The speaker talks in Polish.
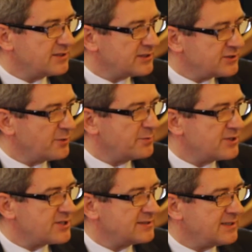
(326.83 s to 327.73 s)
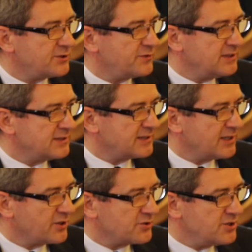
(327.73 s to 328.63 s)
to jest dobry czas dla
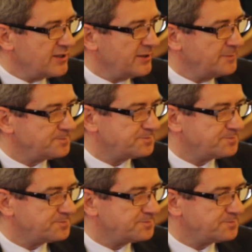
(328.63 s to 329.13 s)
świdnickiej rodziny